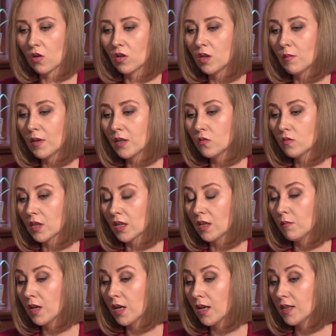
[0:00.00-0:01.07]
one mają
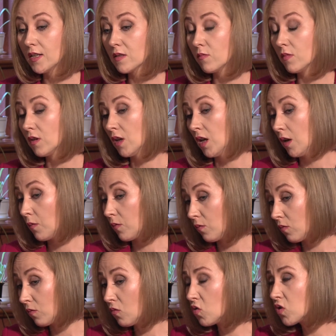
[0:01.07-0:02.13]
taki mechanizm
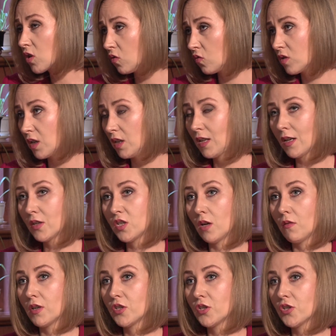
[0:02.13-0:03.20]
mózg ludzki tak działa, mhm.